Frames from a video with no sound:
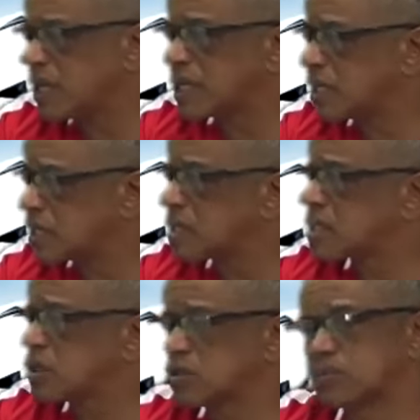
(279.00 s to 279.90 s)
aí é aquela
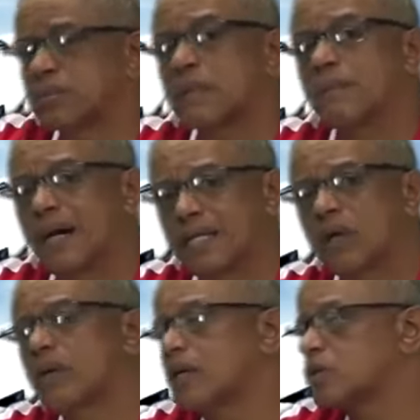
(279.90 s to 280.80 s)
questão de
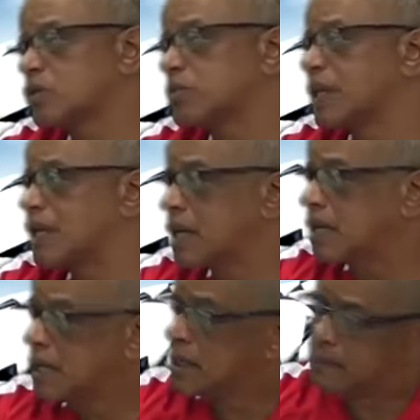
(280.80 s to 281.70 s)
preparar o garoto para
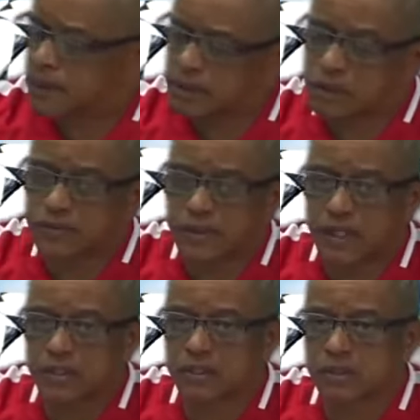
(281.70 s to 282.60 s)
a
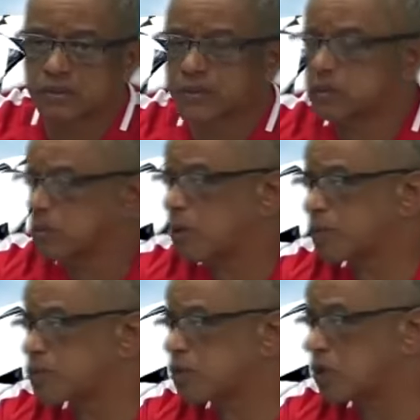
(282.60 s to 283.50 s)
atividade do futebol
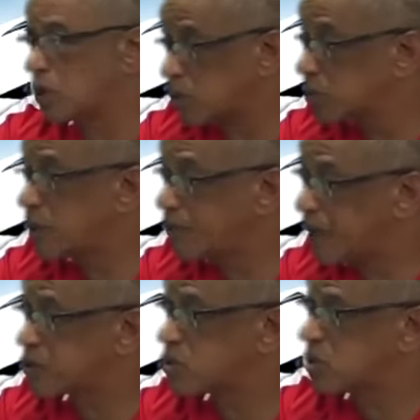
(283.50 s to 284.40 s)
profissional, o que não é
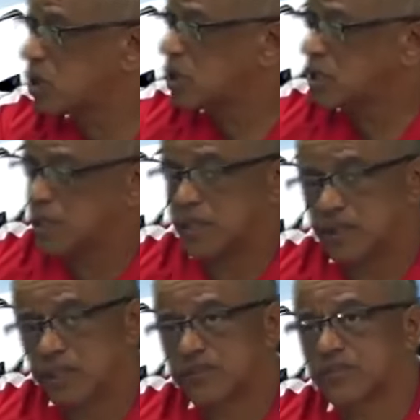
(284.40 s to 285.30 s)
fácil. Né?
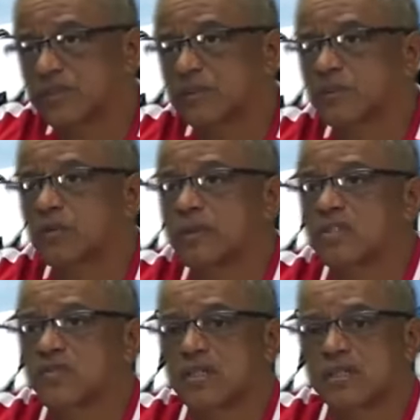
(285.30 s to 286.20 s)
Nós já fizemos
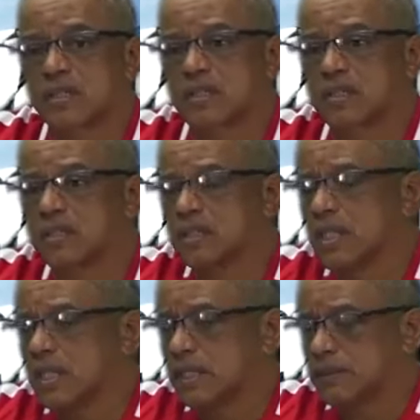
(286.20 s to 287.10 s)
algumas vezes aqui,
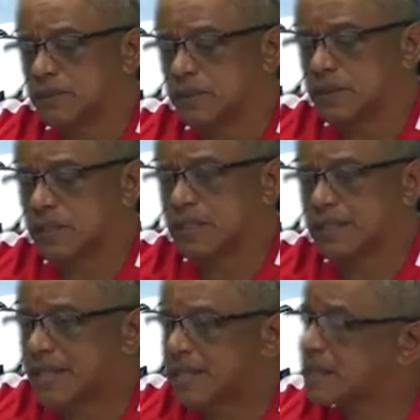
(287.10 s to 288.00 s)
porque
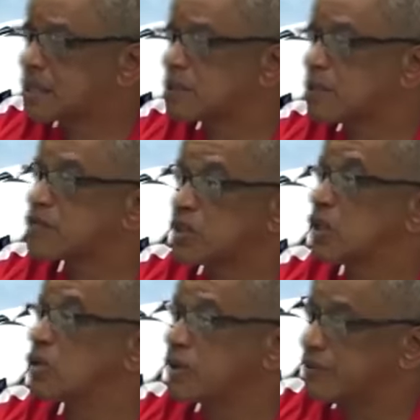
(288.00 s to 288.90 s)
ser atleta
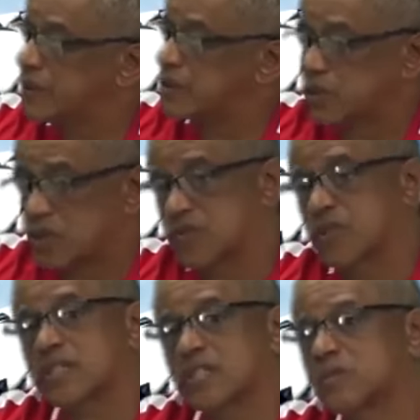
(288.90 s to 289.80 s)
profissional não é fácil. Às
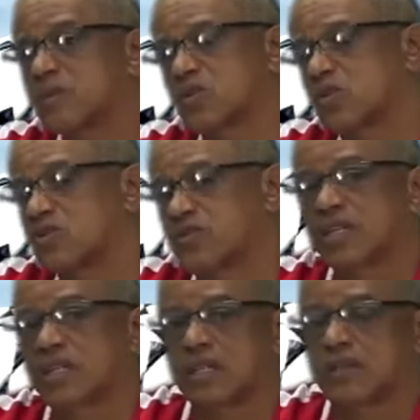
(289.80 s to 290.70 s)
vezes as pessoas
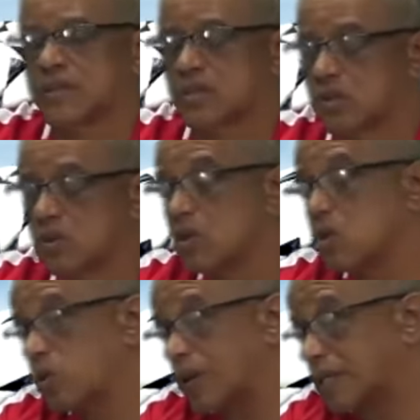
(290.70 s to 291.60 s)
veem na televisão
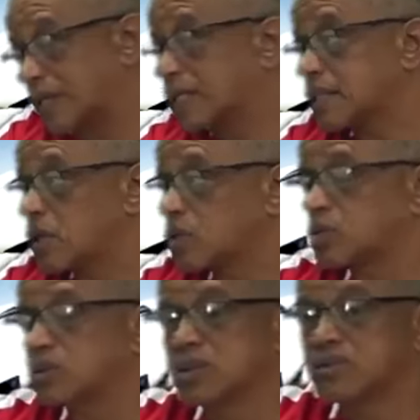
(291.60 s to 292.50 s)
um atleta em
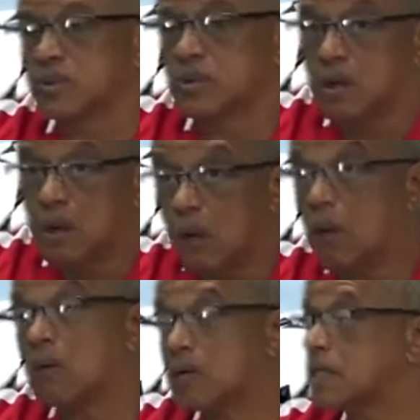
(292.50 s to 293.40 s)
alto nível,
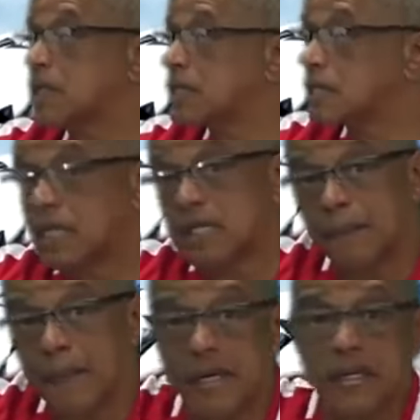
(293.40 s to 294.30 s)
ou oh, aquele cara ganha
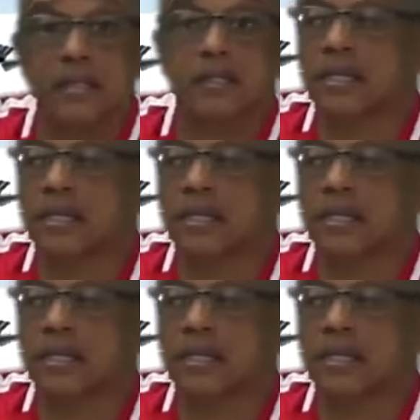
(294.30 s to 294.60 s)
bem, aquele